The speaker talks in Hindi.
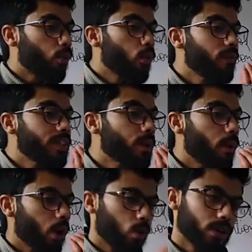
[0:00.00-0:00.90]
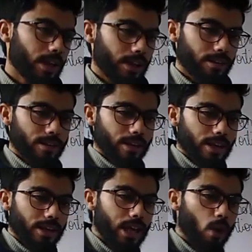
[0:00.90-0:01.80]
हमको विजिबल होता है
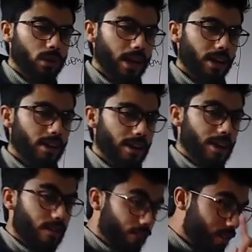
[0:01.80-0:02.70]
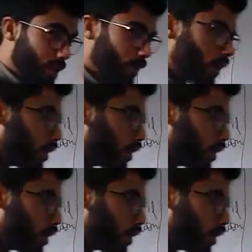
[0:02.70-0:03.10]
क्या होता है विजिबल